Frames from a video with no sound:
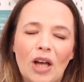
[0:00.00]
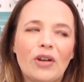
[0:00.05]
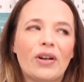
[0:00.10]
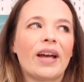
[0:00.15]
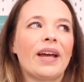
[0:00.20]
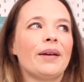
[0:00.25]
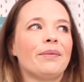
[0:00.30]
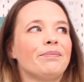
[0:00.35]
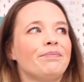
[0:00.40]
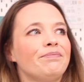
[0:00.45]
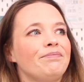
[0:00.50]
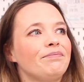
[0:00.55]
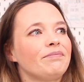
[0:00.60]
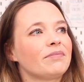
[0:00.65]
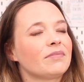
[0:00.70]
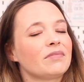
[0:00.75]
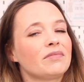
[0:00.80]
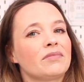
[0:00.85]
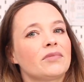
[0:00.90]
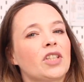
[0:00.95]
Okay,
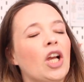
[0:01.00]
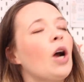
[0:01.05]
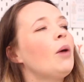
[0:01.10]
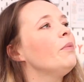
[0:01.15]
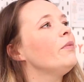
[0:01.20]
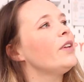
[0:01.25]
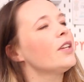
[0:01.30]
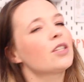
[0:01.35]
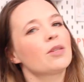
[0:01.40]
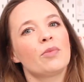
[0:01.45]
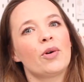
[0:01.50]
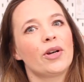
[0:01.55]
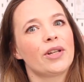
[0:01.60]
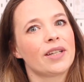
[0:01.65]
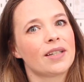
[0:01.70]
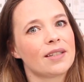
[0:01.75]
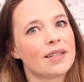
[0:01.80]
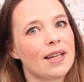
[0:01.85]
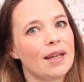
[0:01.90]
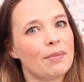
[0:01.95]
kommen wir zum
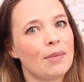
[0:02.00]
heutigen